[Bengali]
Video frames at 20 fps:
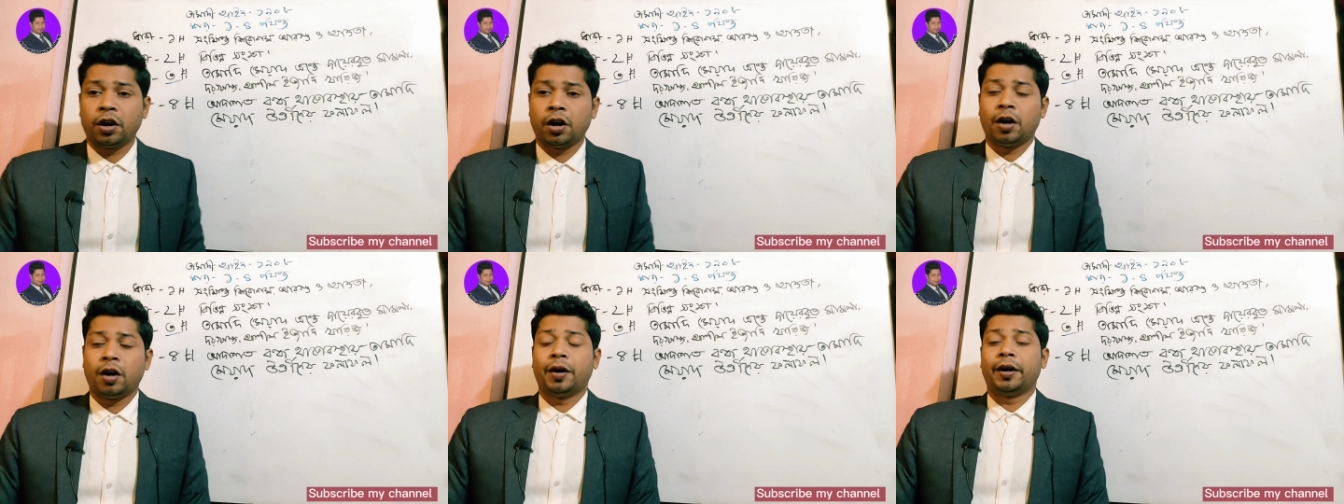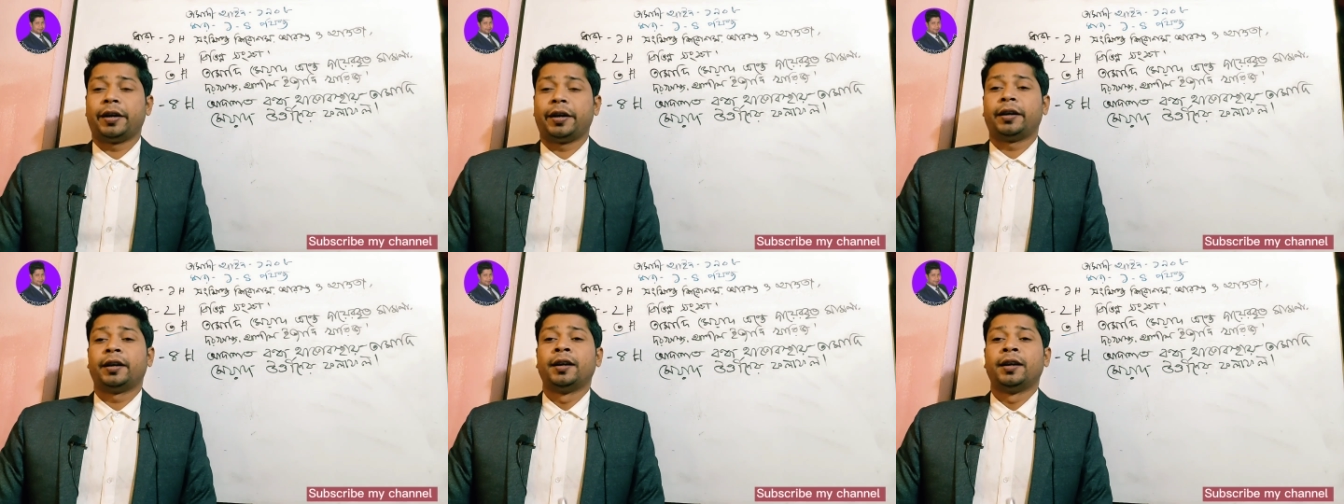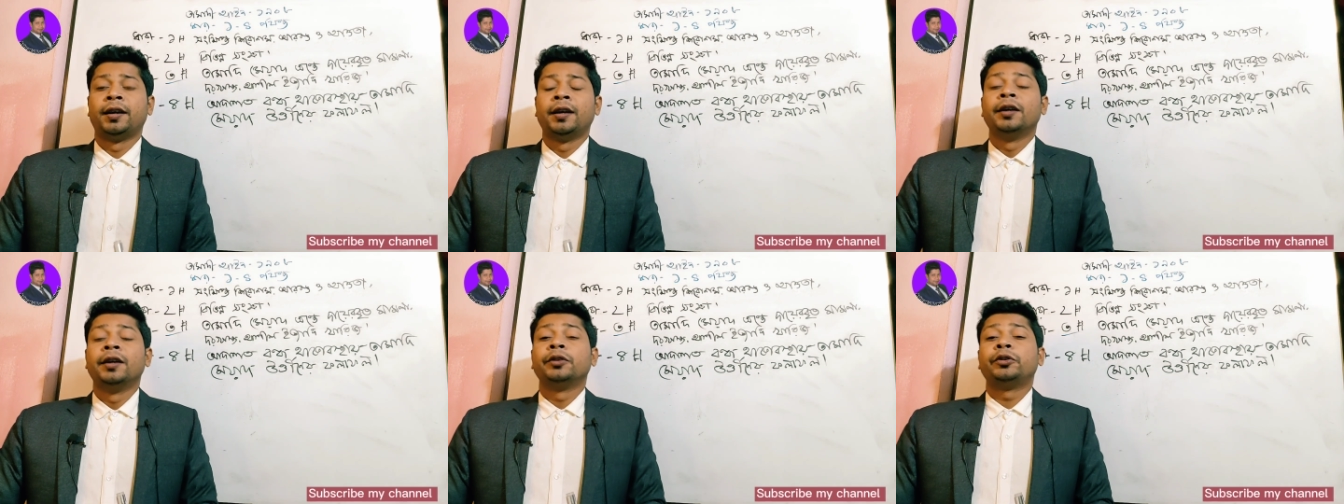হয়
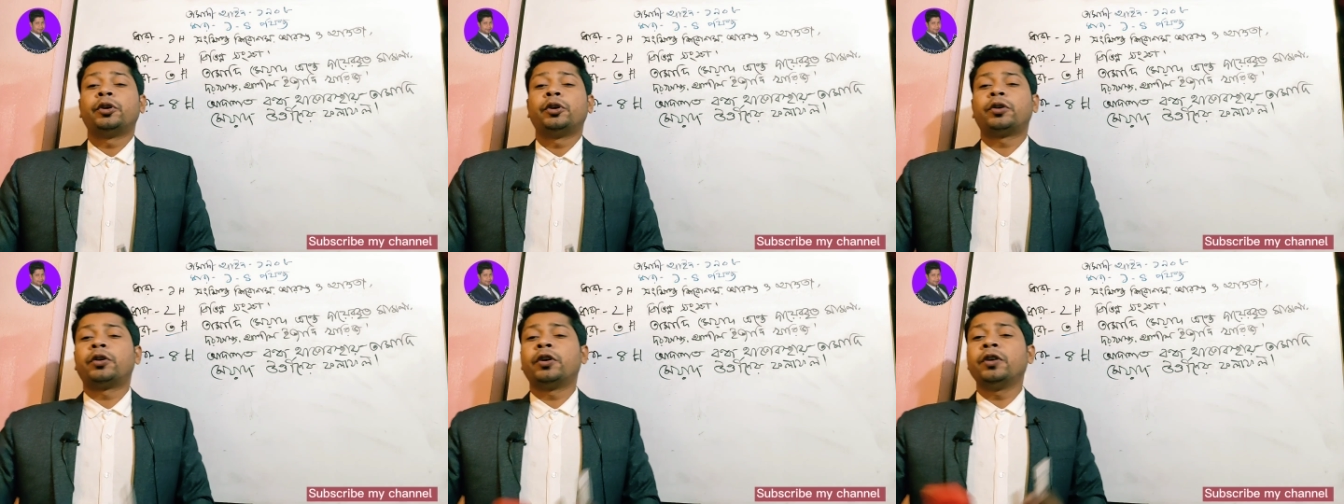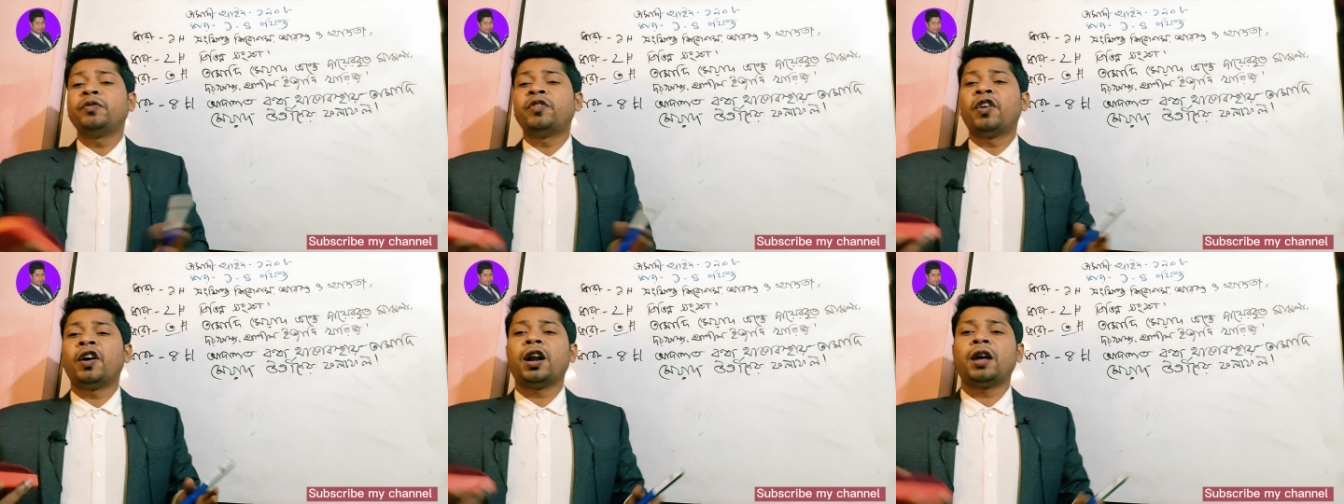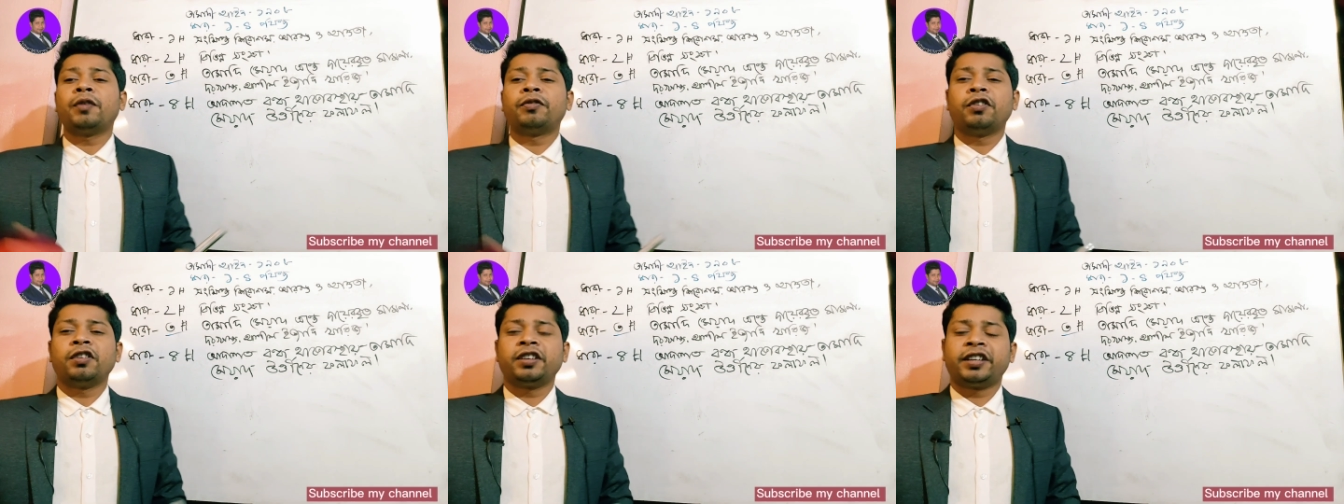তখন
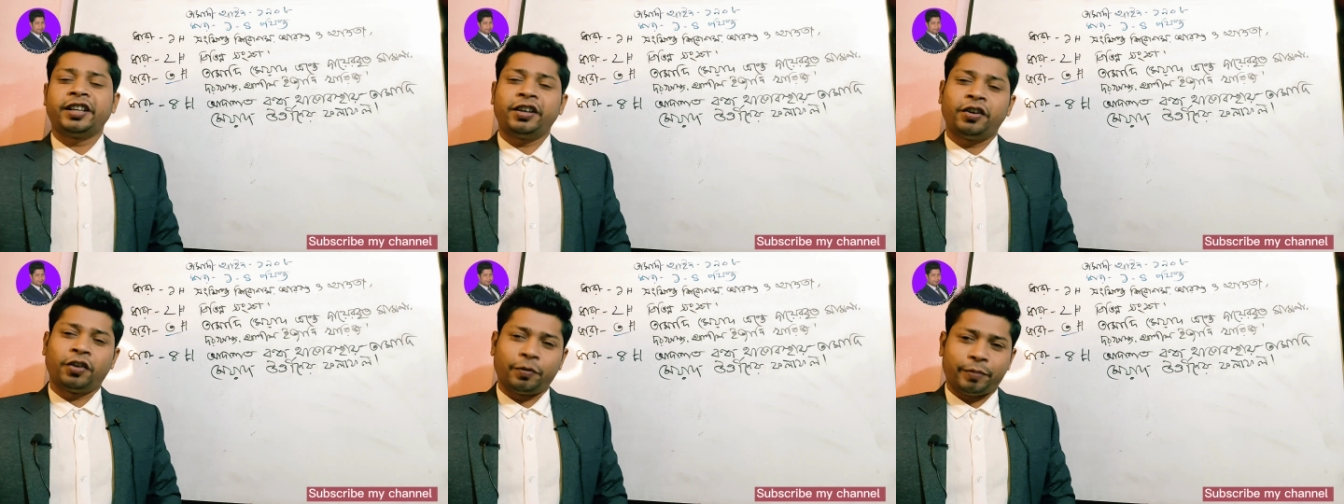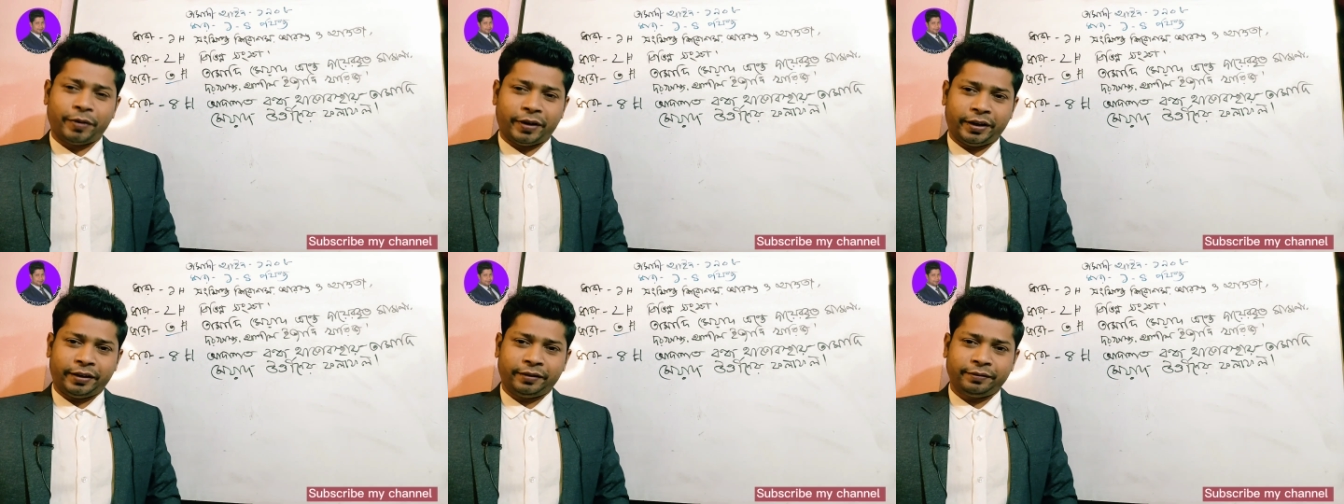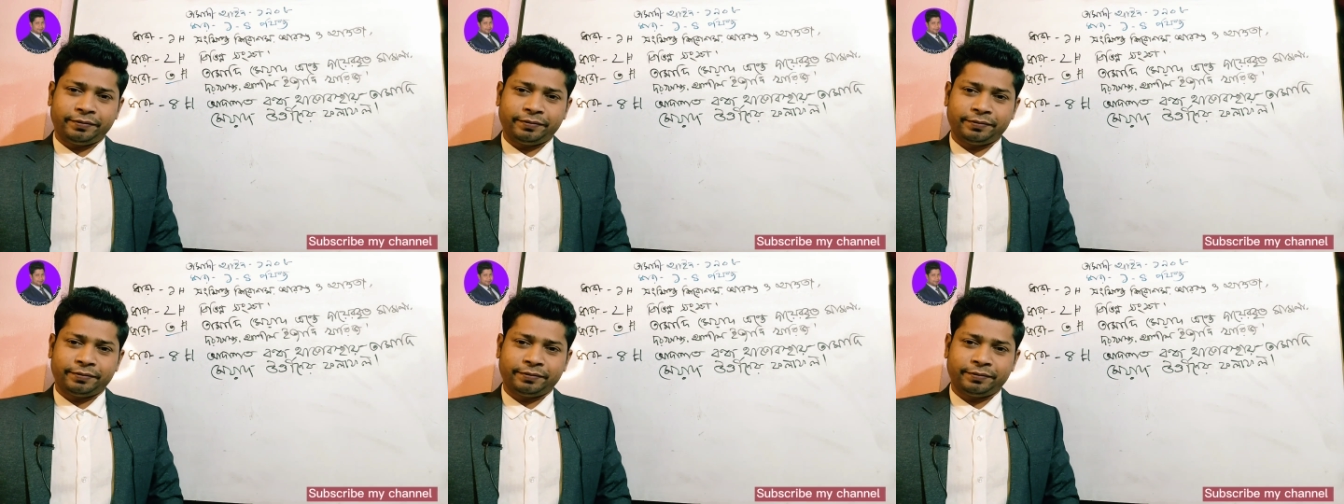ফলাফল কি হবে